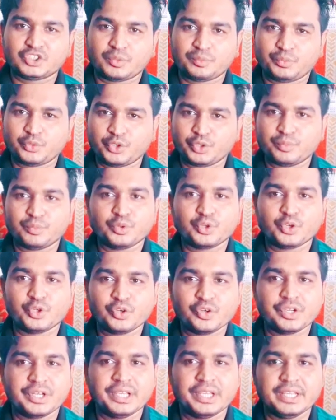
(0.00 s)
সম্পূর্ণ মনে
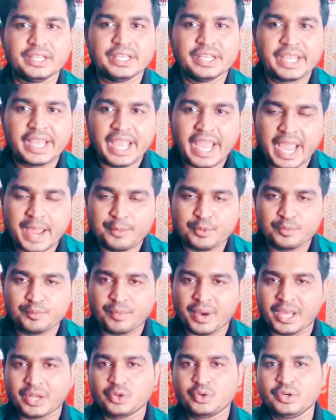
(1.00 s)
হইলে এবং
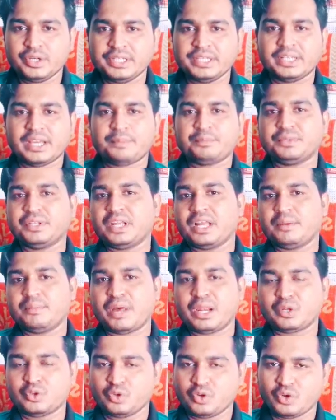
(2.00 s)
ভালো হইলে আপনারা
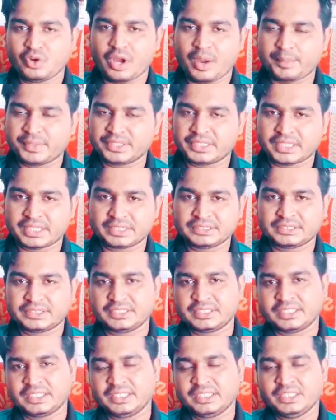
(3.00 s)
মালগুলো আমাদের কাছ
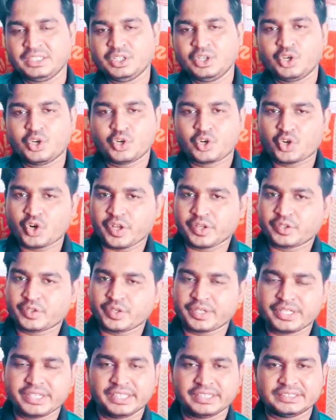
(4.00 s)
থেকে ক্রয়
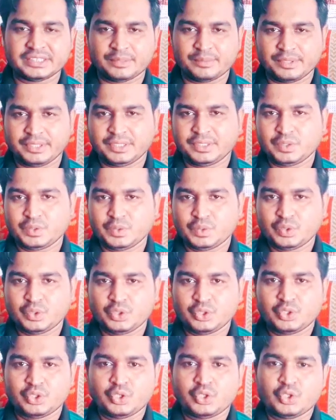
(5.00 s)
করে নিয়ে যাবেন
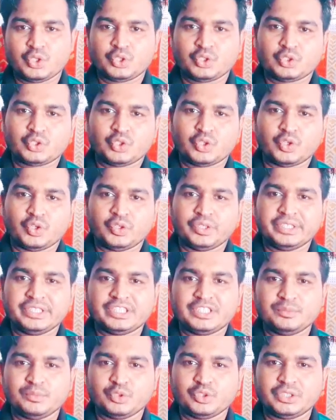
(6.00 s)
তো
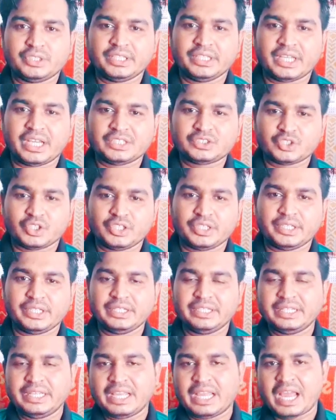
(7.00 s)
ইতিমধ্যে আসলে
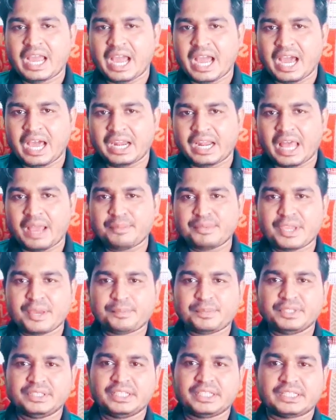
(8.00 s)
আর আমি
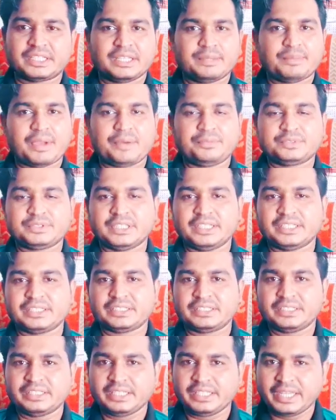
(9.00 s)
আপনাদেরকে ব্যবসায়িক
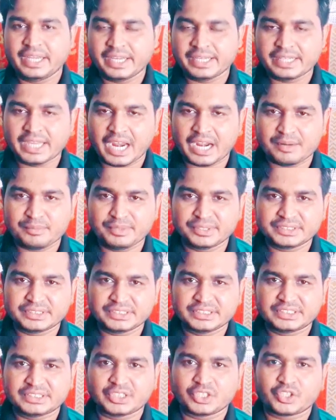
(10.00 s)
এই গার্মেন্টস
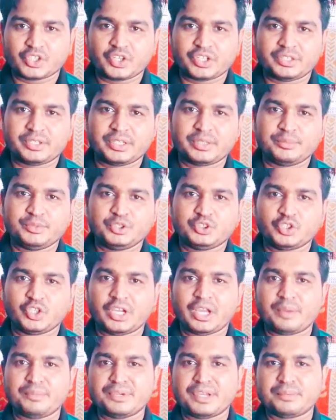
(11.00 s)
স্টক লটের বিষয়ে
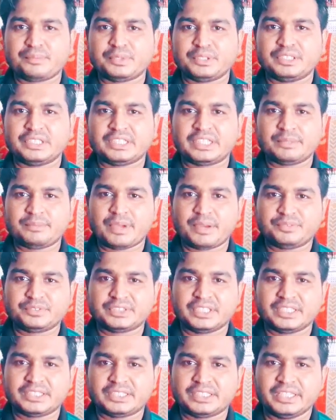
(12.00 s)
আমি আপনাদেরকে
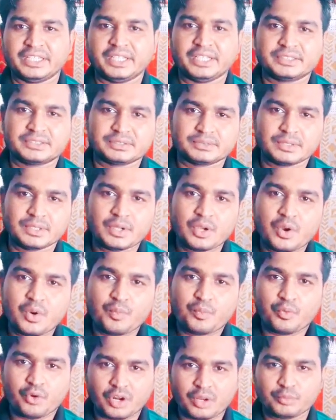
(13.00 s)
ব্যবসায়িক টিপস
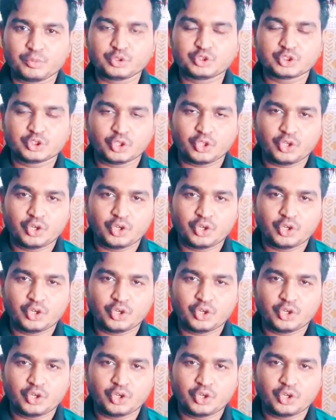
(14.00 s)
পরামর্শ